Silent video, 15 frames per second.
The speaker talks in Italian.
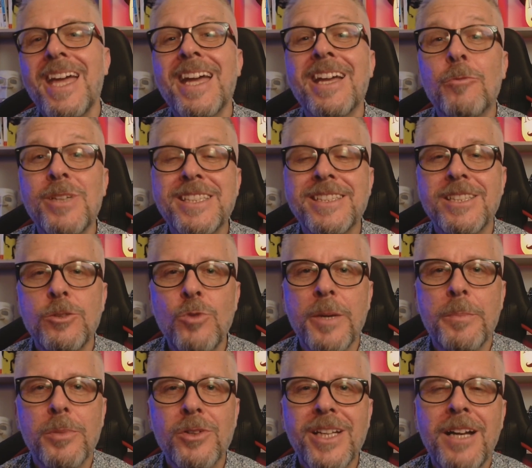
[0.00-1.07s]
Questi
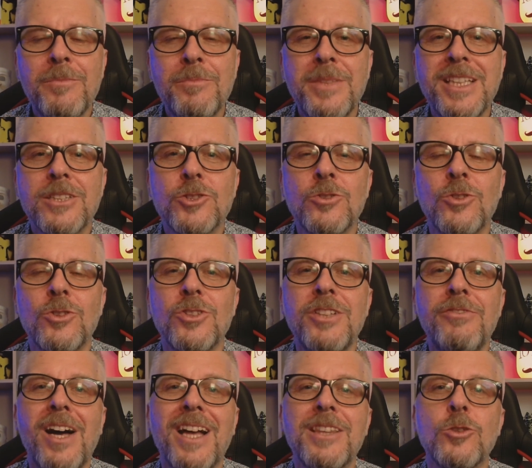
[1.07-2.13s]
due programmi sono
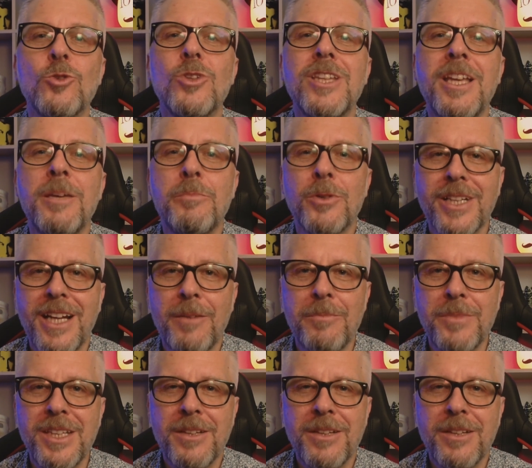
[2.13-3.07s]
di fatto dei programmi